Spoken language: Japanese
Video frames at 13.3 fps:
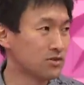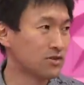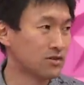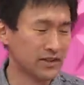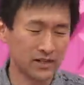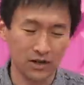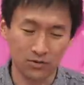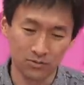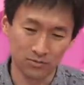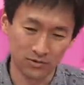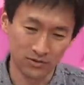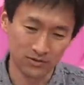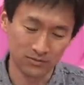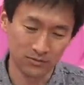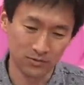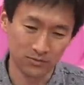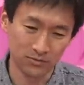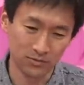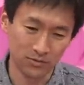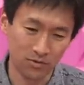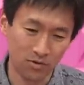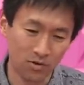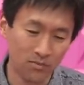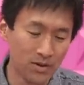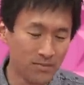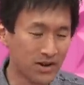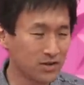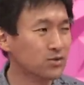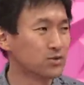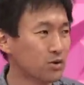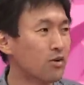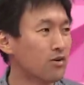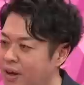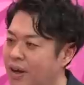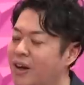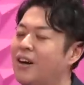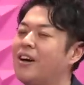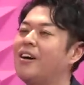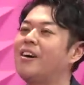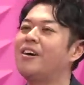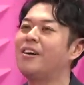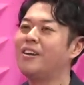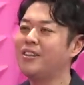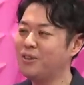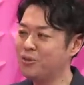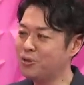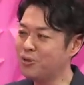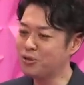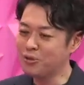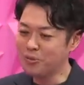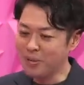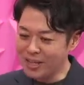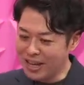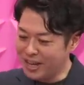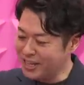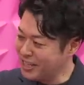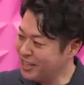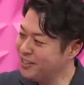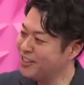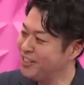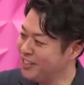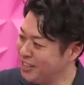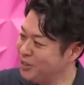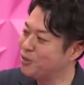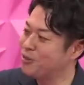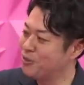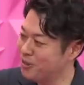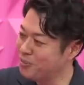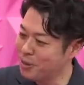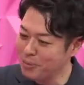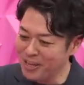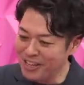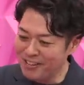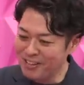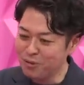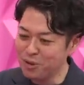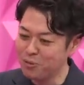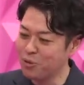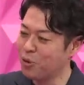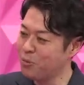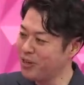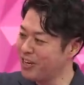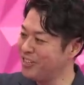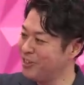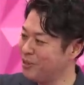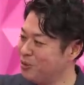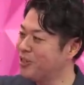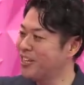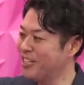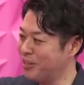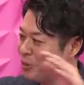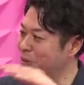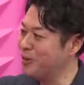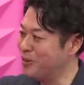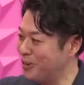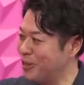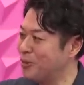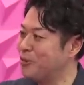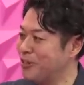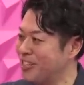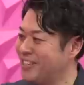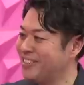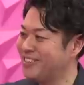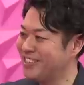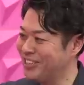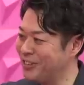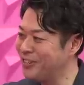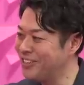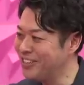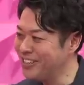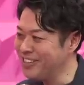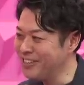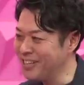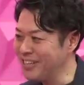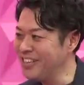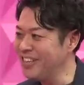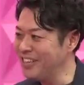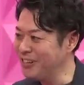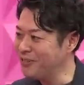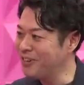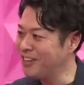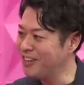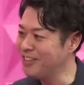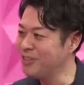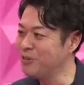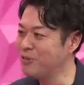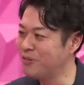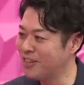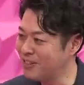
をなんかこうもうもう褒めまくるとああなるほどまだ発見されないっていうですね、メディアはどうしても褒められてる人をさらに褒めるっていうのは得意なんですけど。引き上げるのは日本は